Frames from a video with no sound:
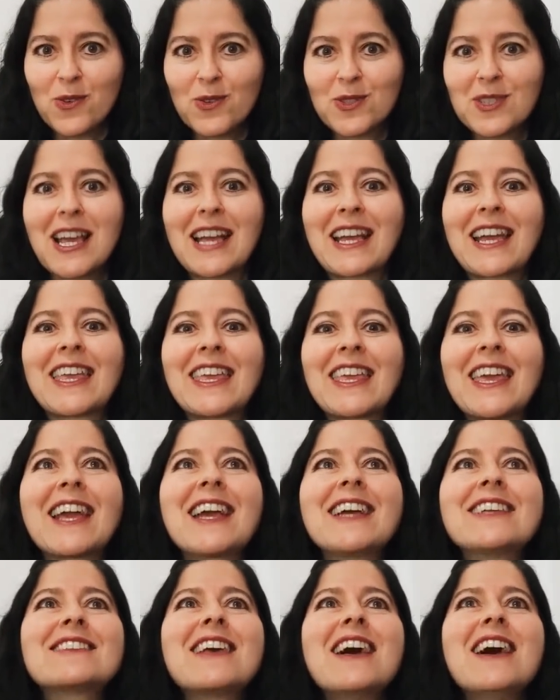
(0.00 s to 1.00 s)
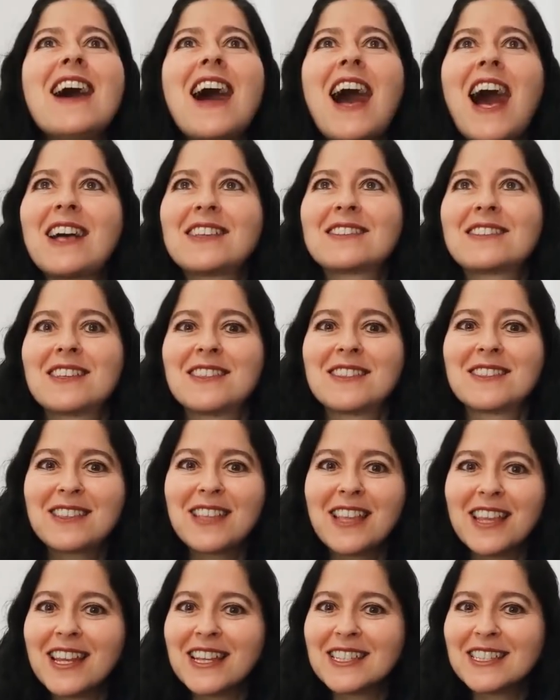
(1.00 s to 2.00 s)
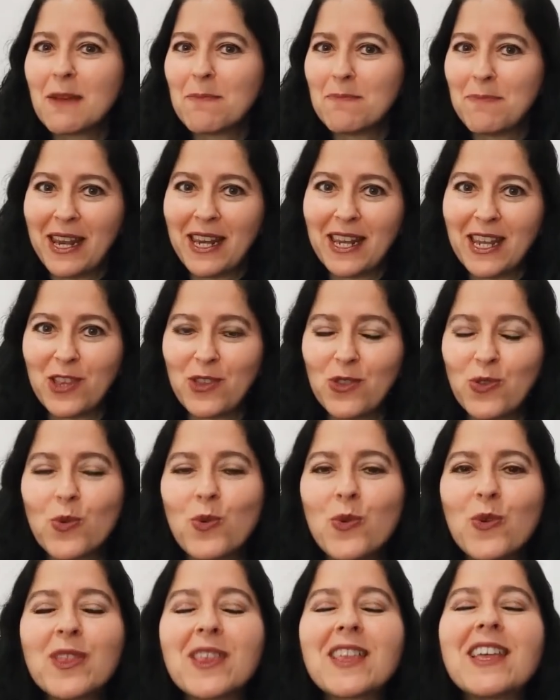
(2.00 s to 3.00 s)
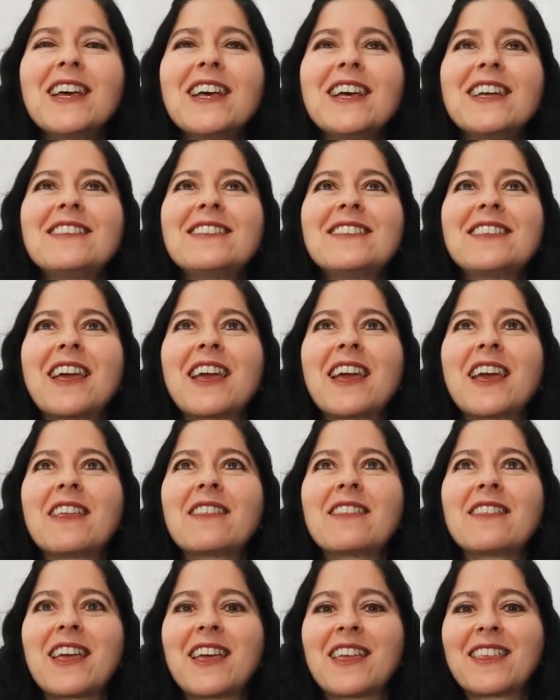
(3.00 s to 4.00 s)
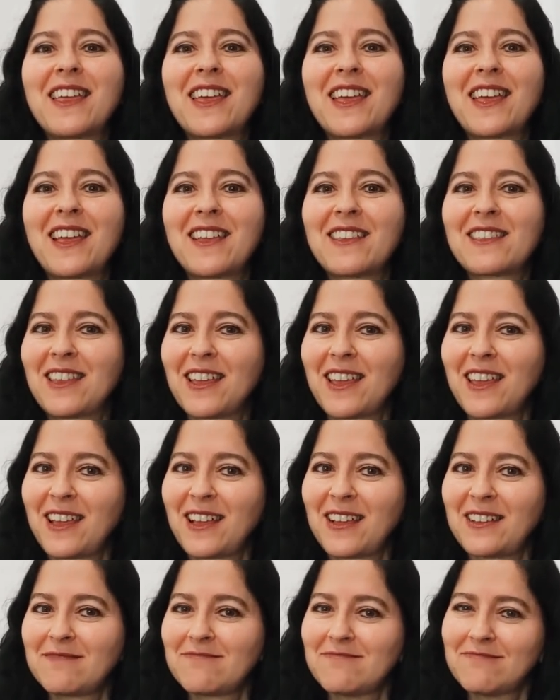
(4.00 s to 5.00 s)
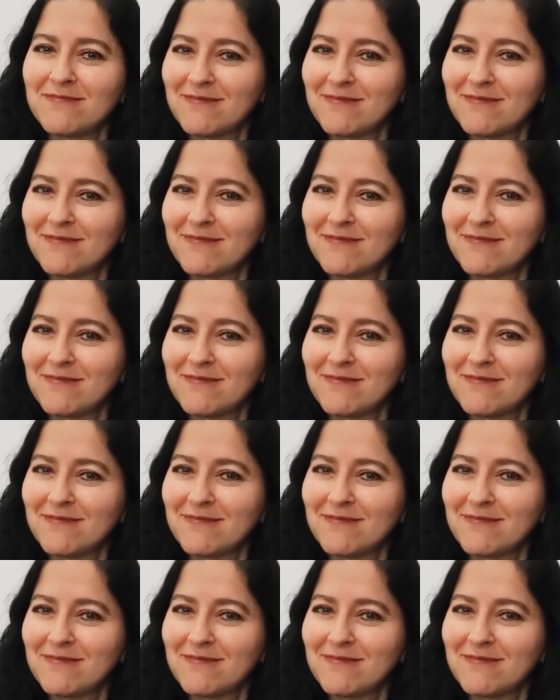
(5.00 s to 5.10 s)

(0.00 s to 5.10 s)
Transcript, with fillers: O sea, que llegues a sentir esa plenitud de,